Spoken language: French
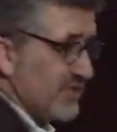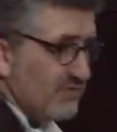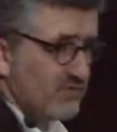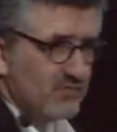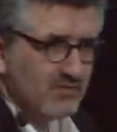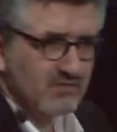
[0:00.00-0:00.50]

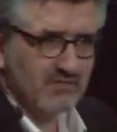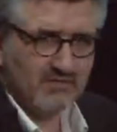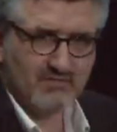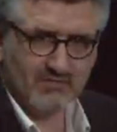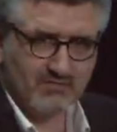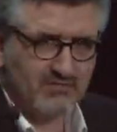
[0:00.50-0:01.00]
vous,
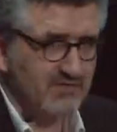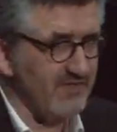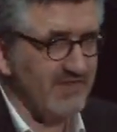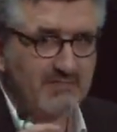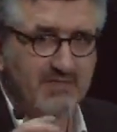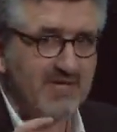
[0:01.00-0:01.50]
où vous avez
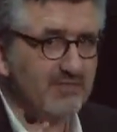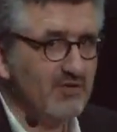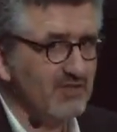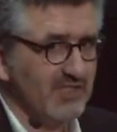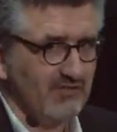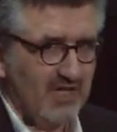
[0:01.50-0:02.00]
la
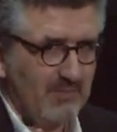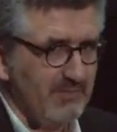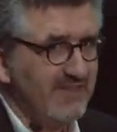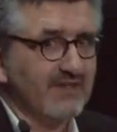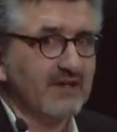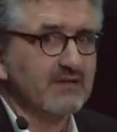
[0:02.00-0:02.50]
primeur d'avoir la
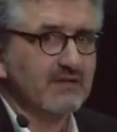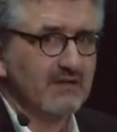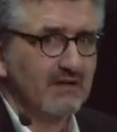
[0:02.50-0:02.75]
paterne.